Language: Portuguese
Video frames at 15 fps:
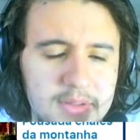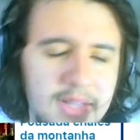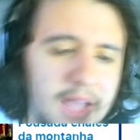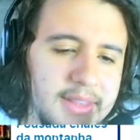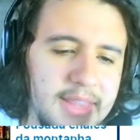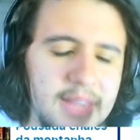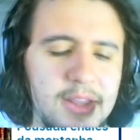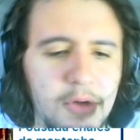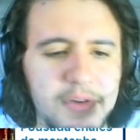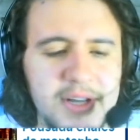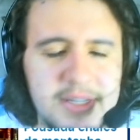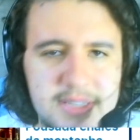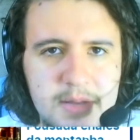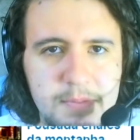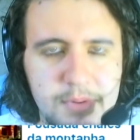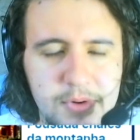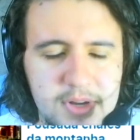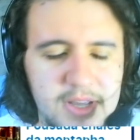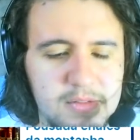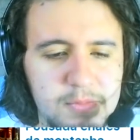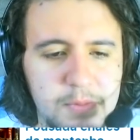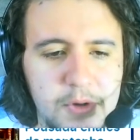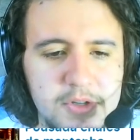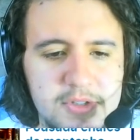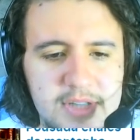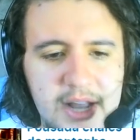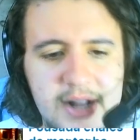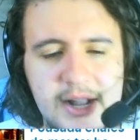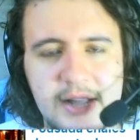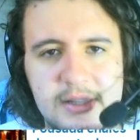Até talvez sim, porque pode
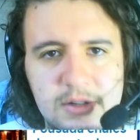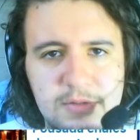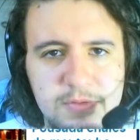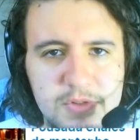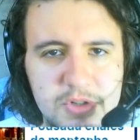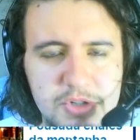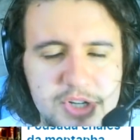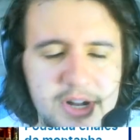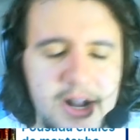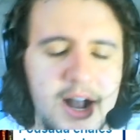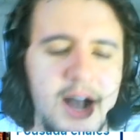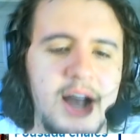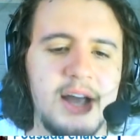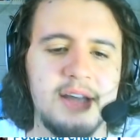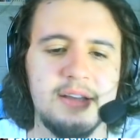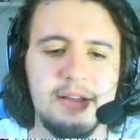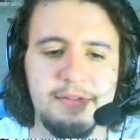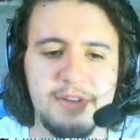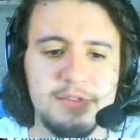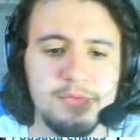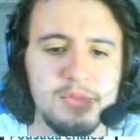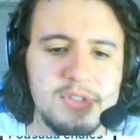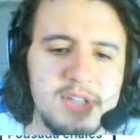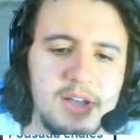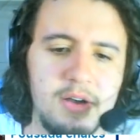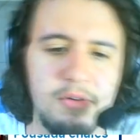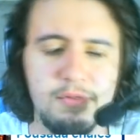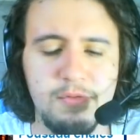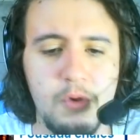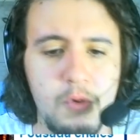usar a carta de fusão de Gaia, daí faz
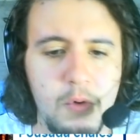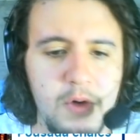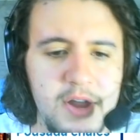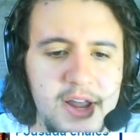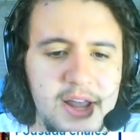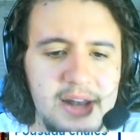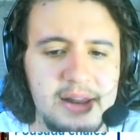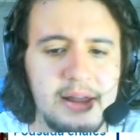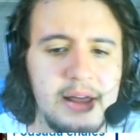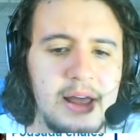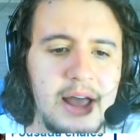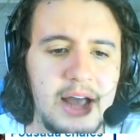fusão, invocou ele,